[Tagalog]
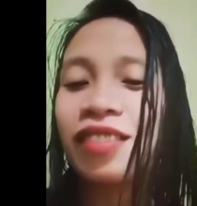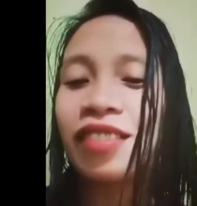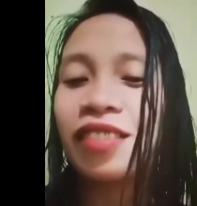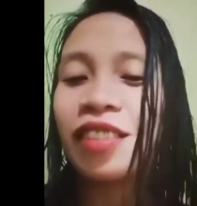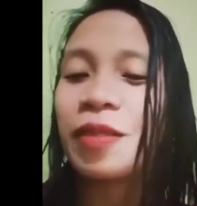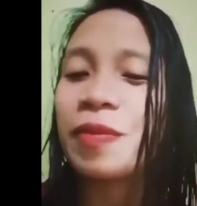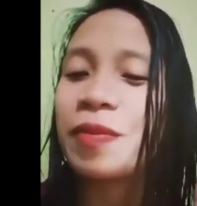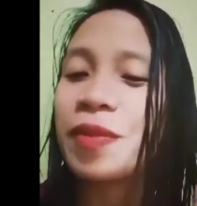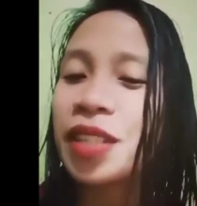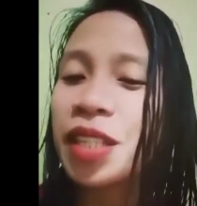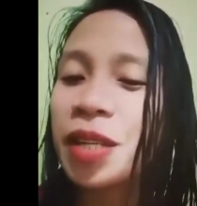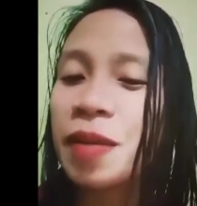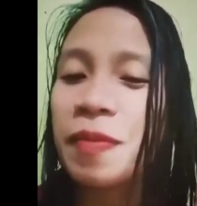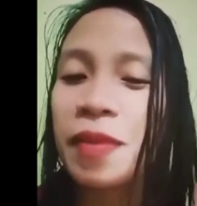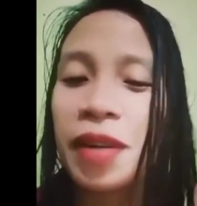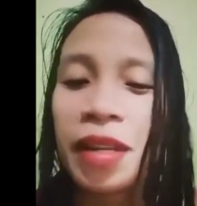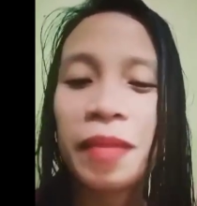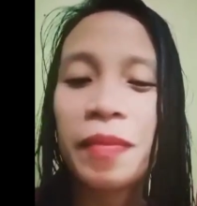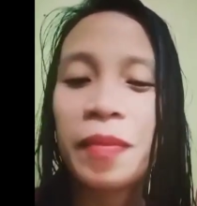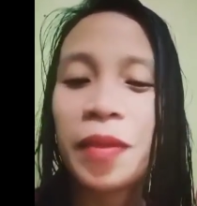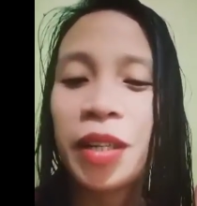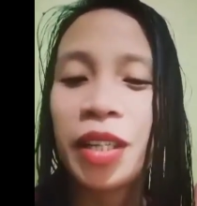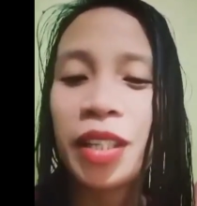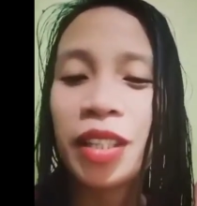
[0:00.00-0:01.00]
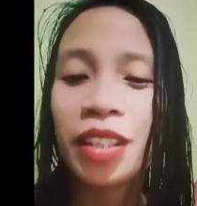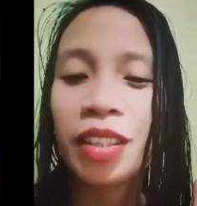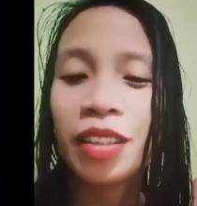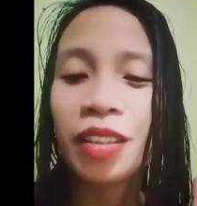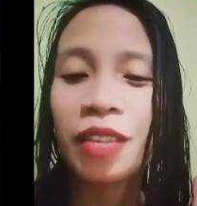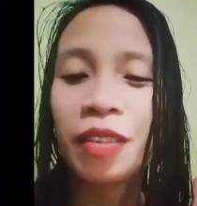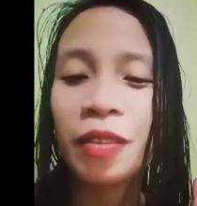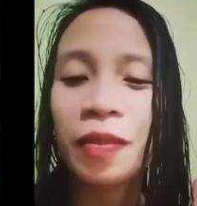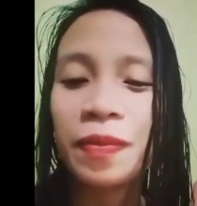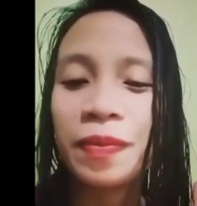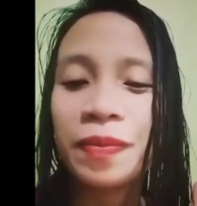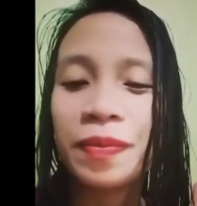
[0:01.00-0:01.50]
From Team Alberto.
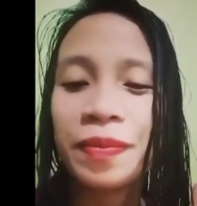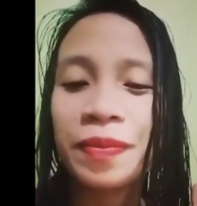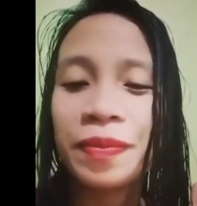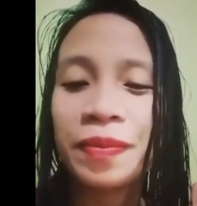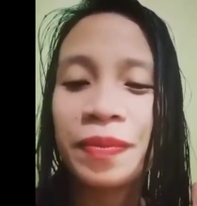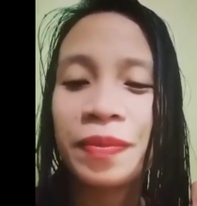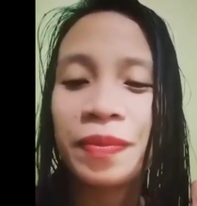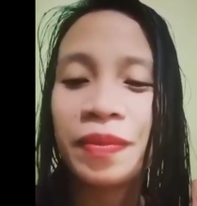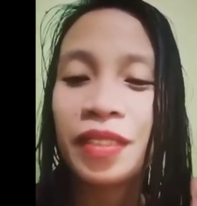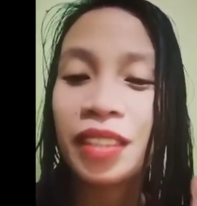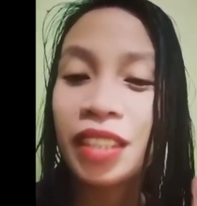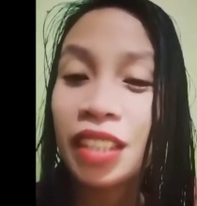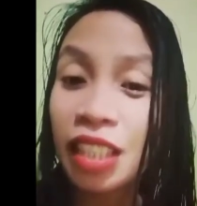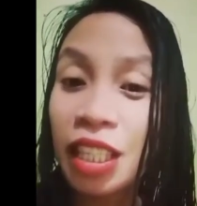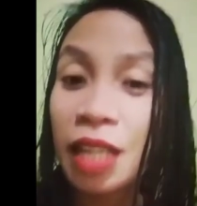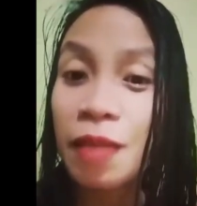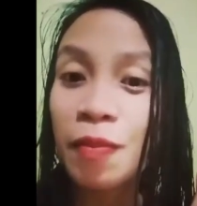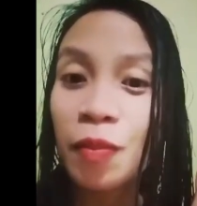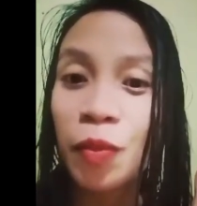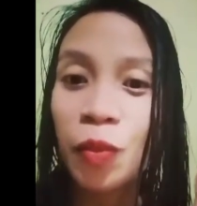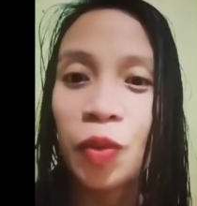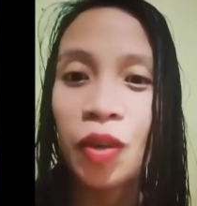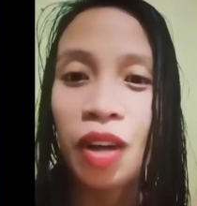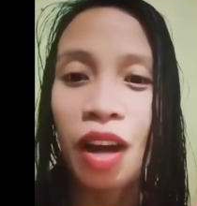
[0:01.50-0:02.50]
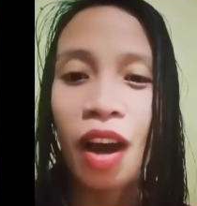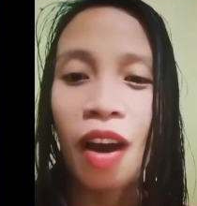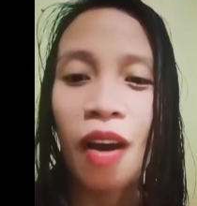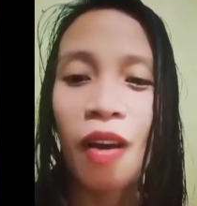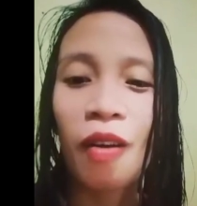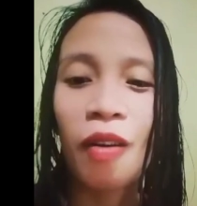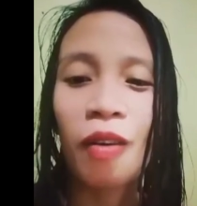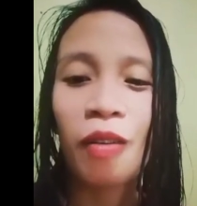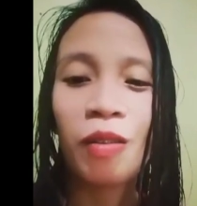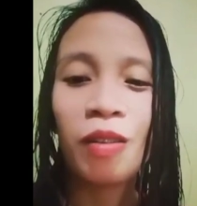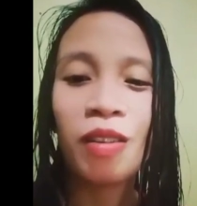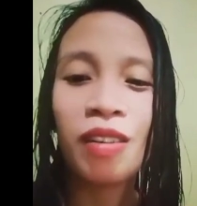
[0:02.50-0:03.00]
Team
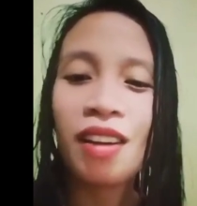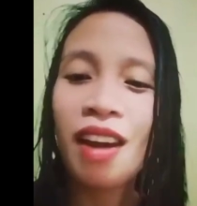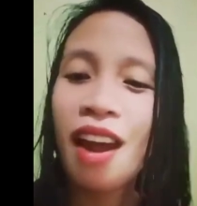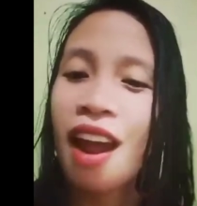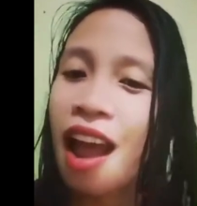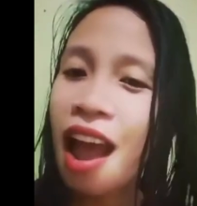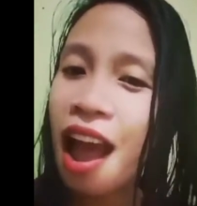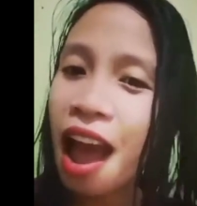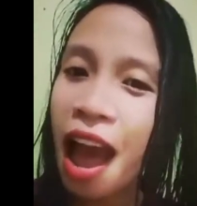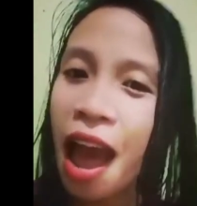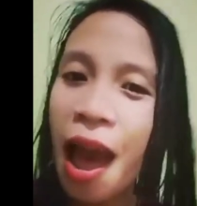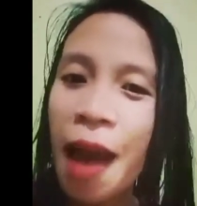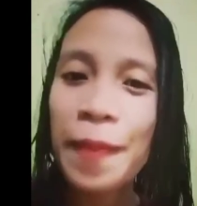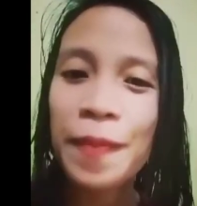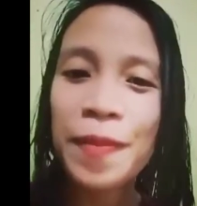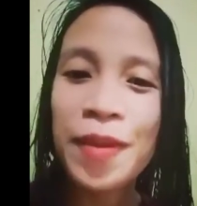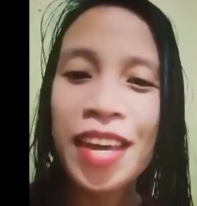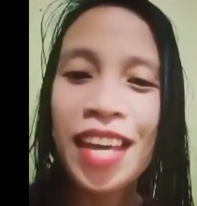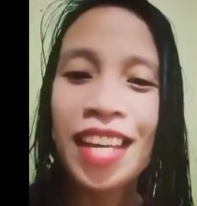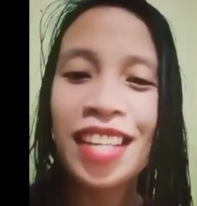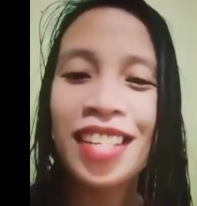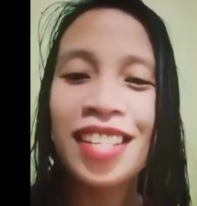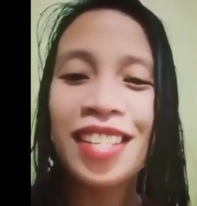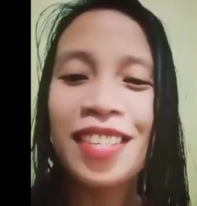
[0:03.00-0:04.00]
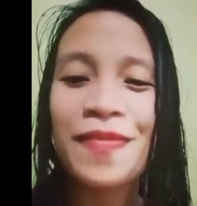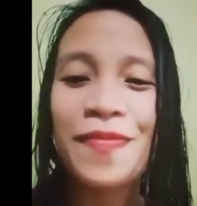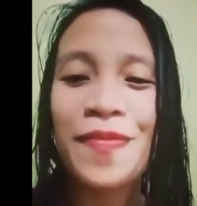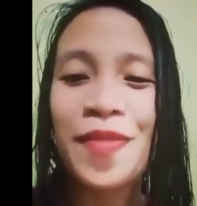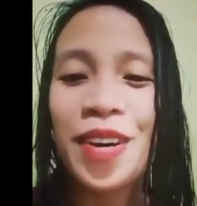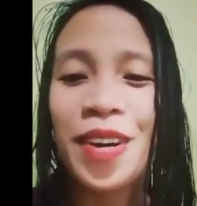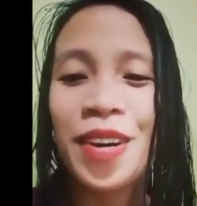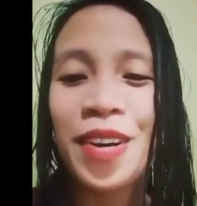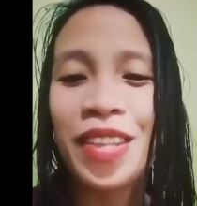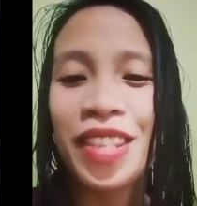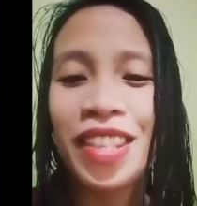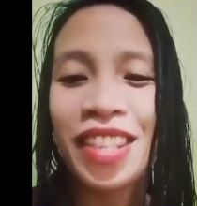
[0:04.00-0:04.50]
Ugao. Happiest
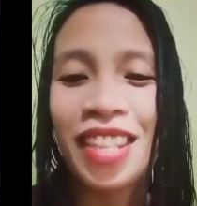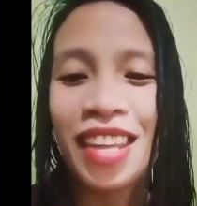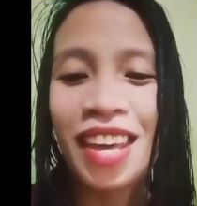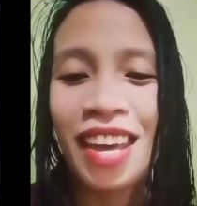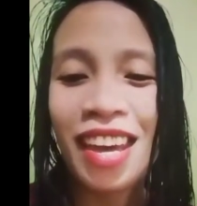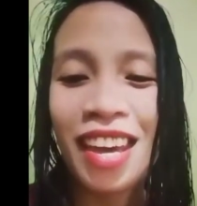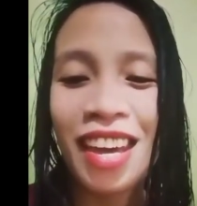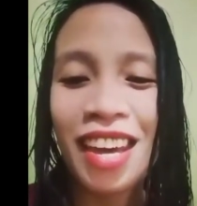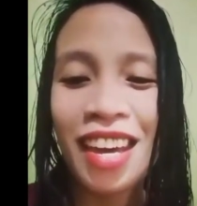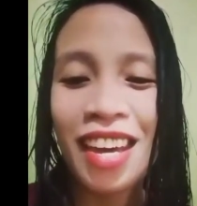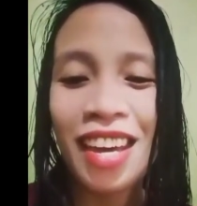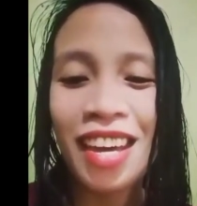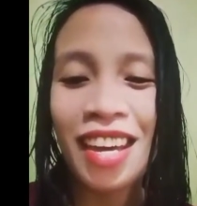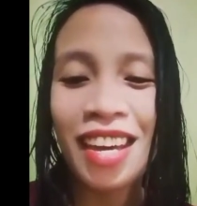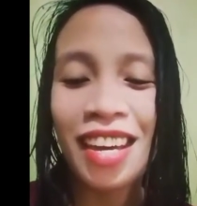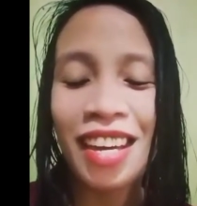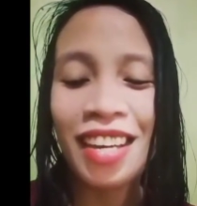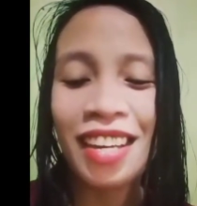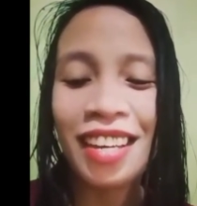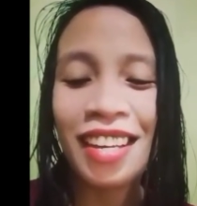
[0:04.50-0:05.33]
birthday.